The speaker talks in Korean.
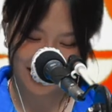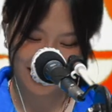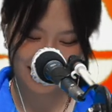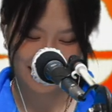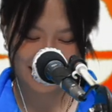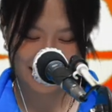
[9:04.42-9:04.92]

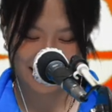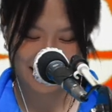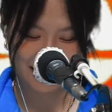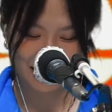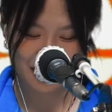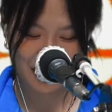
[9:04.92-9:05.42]

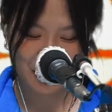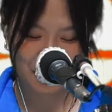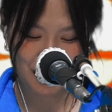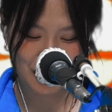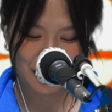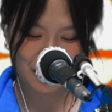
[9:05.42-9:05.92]
카이를
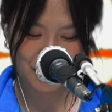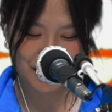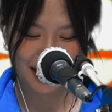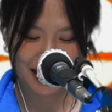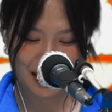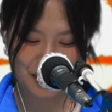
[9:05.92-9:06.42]
말하자면
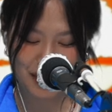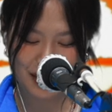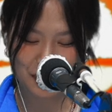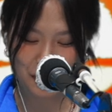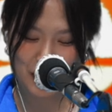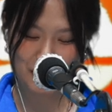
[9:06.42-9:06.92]
제가 할 말이
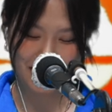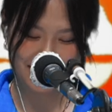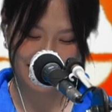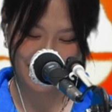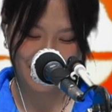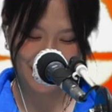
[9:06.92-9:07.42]
정말
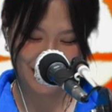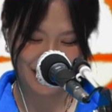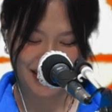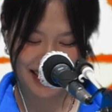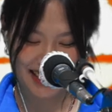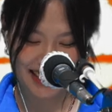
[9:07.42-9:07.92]
많은데요.
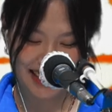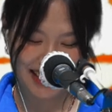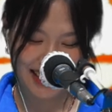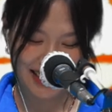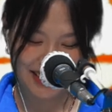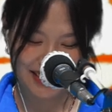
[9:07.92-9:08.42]

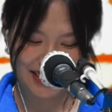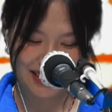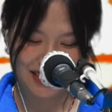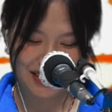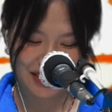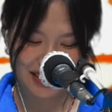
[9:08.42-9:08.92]

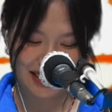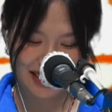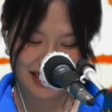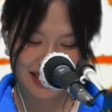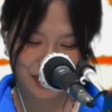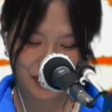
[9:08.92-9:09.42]
어,
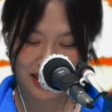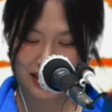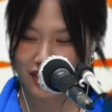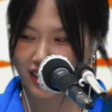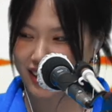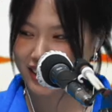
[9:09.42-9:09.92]

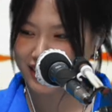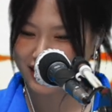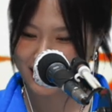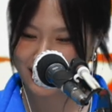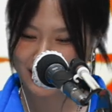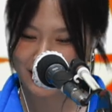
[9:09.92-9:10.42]
웨스턴
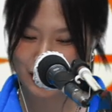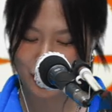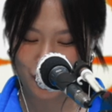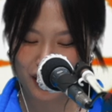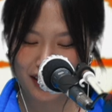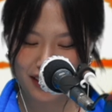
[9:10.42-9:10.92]
카이시
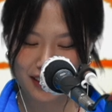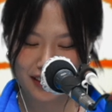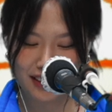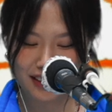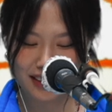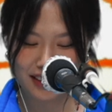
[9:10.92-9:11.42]

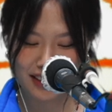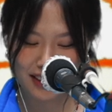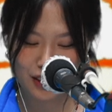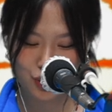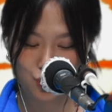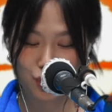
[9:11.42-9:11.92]
저랑
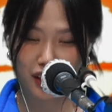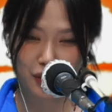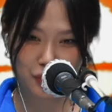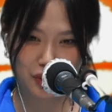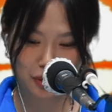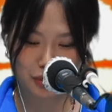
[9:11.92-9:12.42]

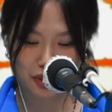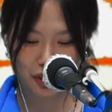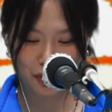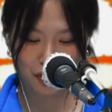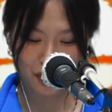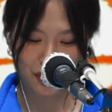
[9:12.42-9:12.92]
중학교
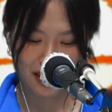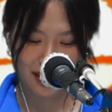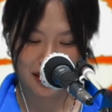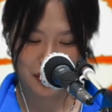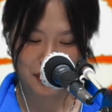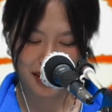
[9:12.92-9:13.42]
때부터
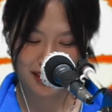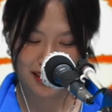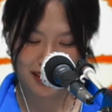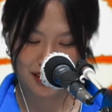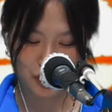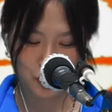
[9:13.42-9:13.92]

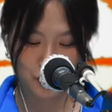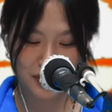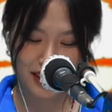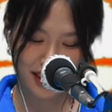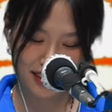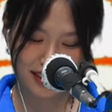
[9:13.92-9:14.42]
만난
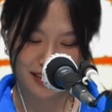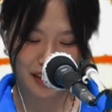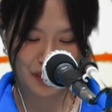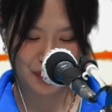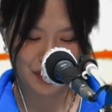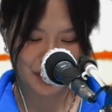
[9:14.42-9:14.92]

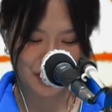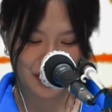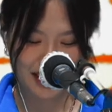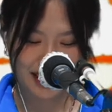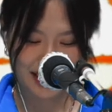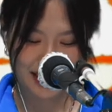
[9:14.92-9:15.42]
동창이에요.
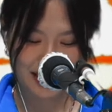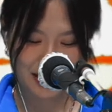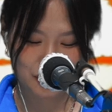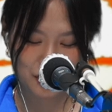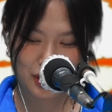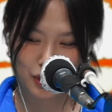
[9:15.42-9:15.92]

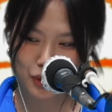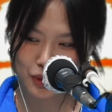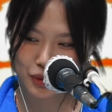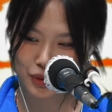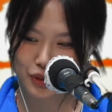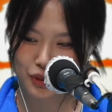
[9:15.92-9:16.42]

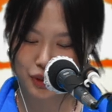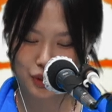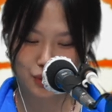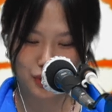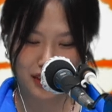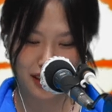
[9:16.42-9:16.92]
심지어 저희
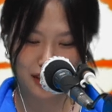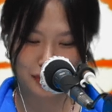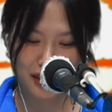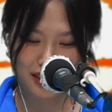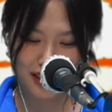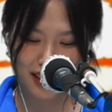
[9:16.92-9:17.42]
둘 다
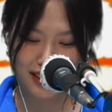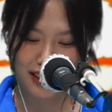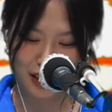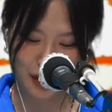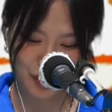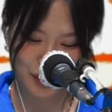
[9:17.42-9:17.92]
음악을 하지
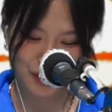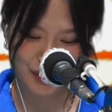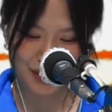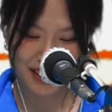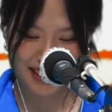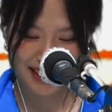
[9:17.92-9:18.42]

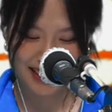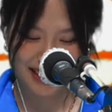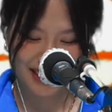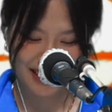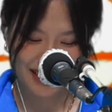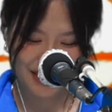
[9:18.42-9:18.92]
않았고,
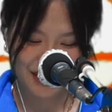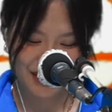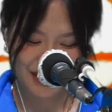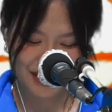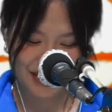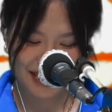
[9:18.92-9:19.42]

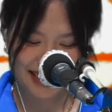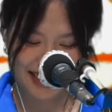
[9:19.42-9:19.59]
어,